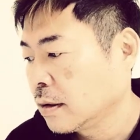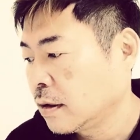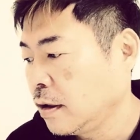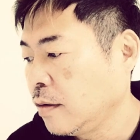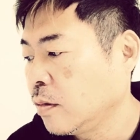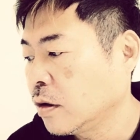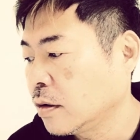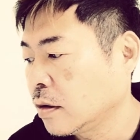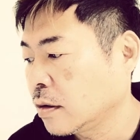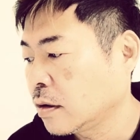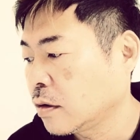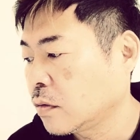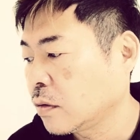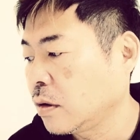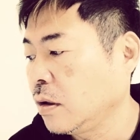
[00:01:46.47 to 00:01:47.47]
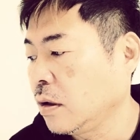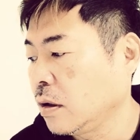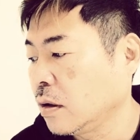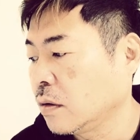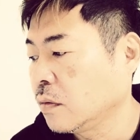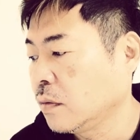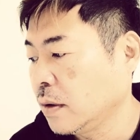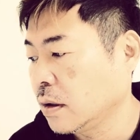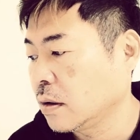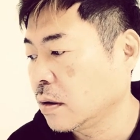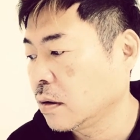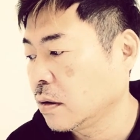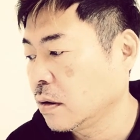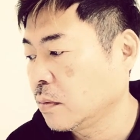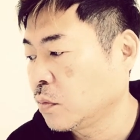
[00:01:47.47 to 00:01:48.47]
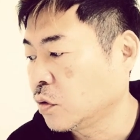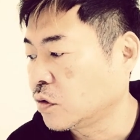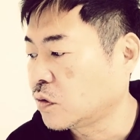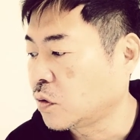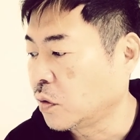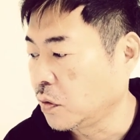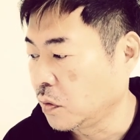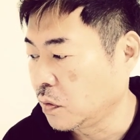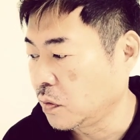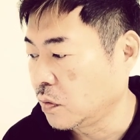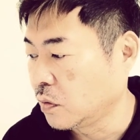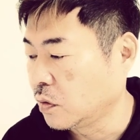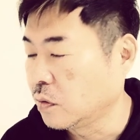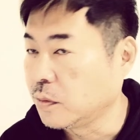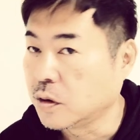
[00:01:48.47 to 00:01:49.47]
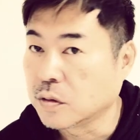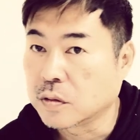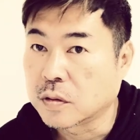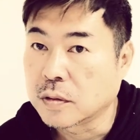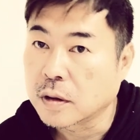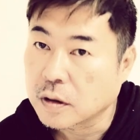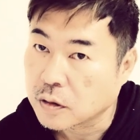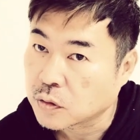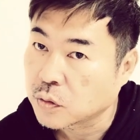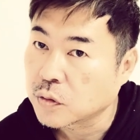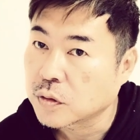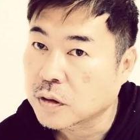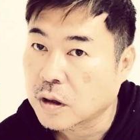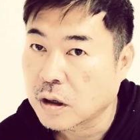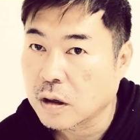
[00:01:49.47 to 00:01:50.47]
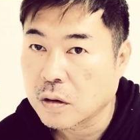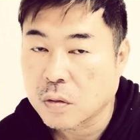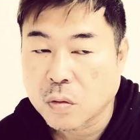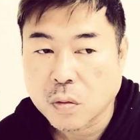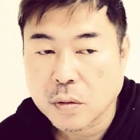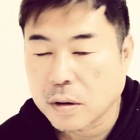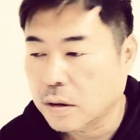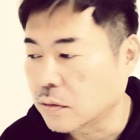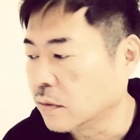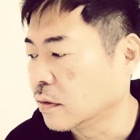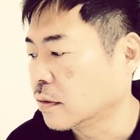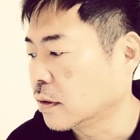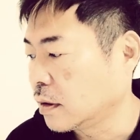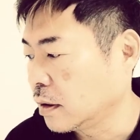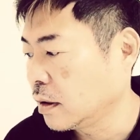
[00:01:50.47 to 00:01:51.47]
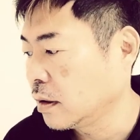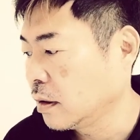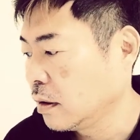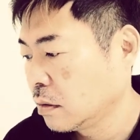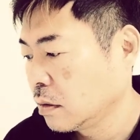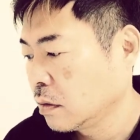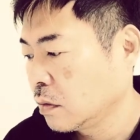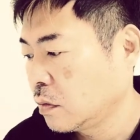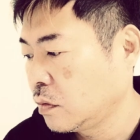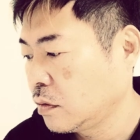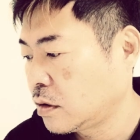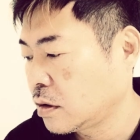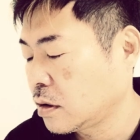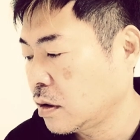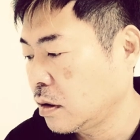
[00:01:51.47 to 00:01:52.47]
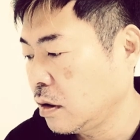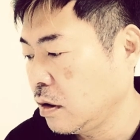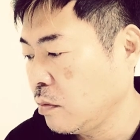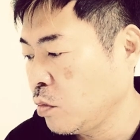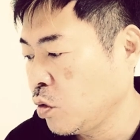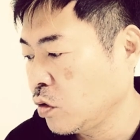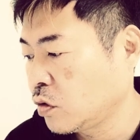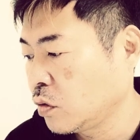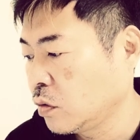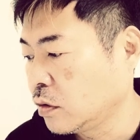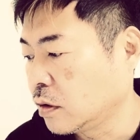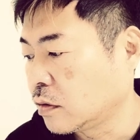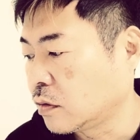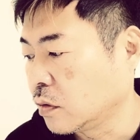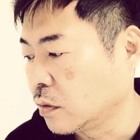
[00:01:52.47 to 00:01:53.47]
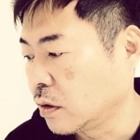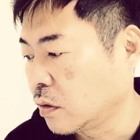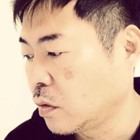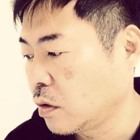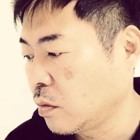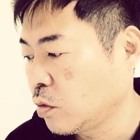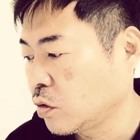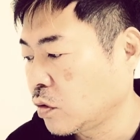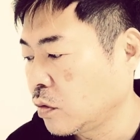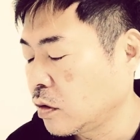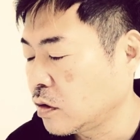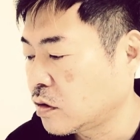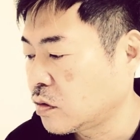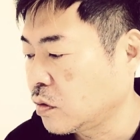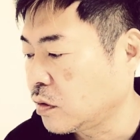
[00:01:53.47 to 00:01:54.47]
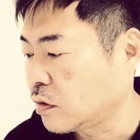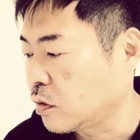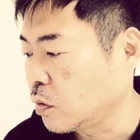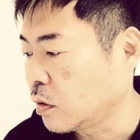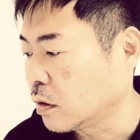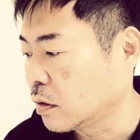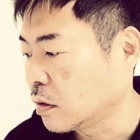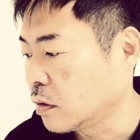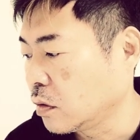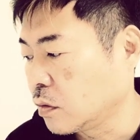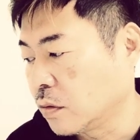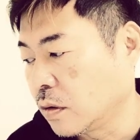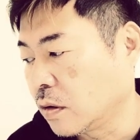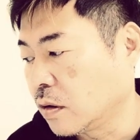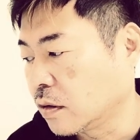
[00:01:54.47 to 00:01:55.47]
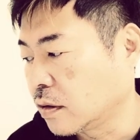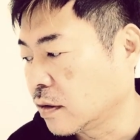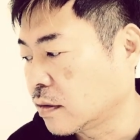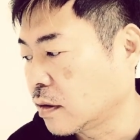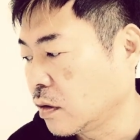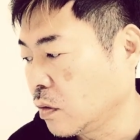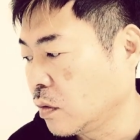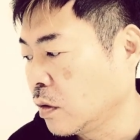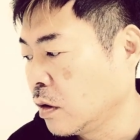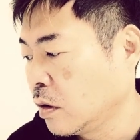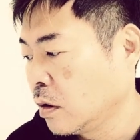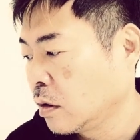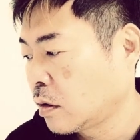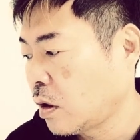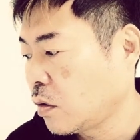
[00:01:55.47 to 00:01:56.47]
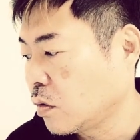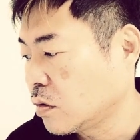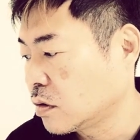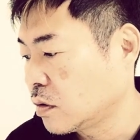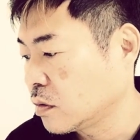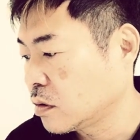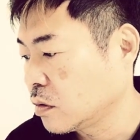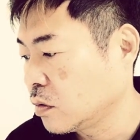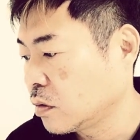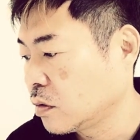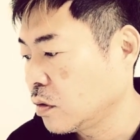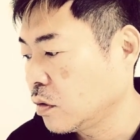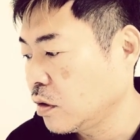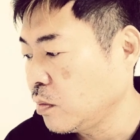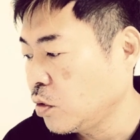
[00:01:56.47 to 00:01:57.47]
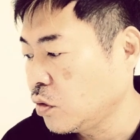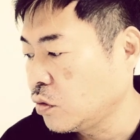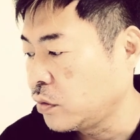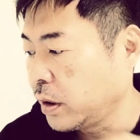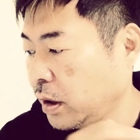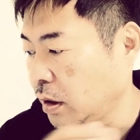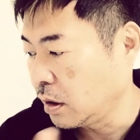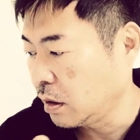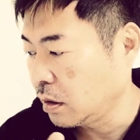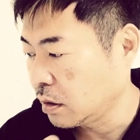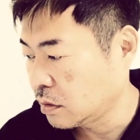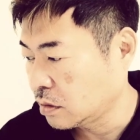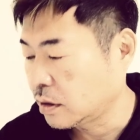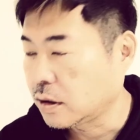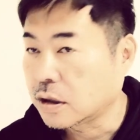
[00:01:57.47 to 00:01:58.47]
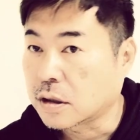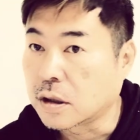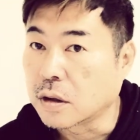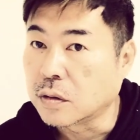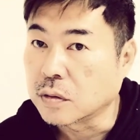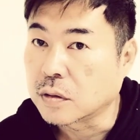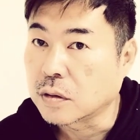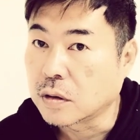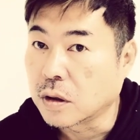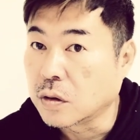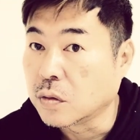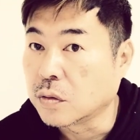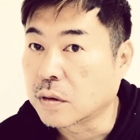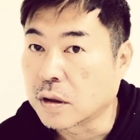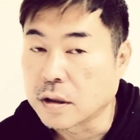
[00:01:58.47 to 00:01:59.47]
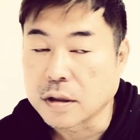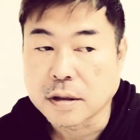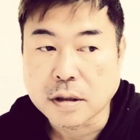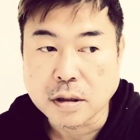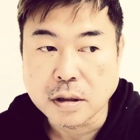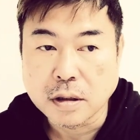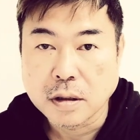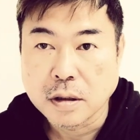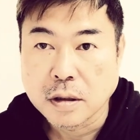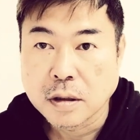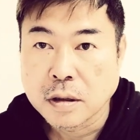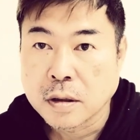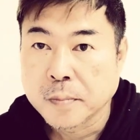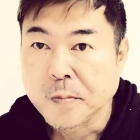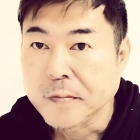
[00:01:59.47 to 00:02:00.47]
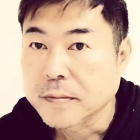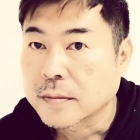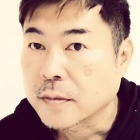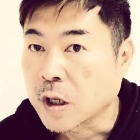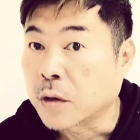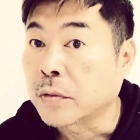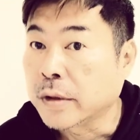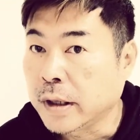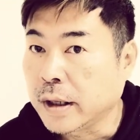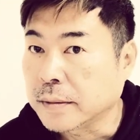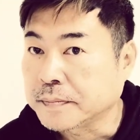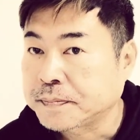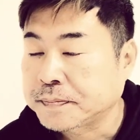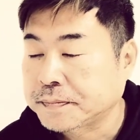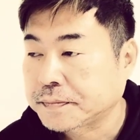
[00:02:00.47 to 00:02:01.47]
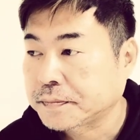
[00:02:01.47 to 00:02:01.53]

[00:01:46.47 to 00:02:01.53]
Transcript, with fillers: TVer になった時はボス恋を見るっていうなんかそういう傾向があるんですかねこの「内カレー」もそうですよねこれもそんなに視聴率よか良くなかったですけど天国と地獄よりも上に来てるっていう感じなので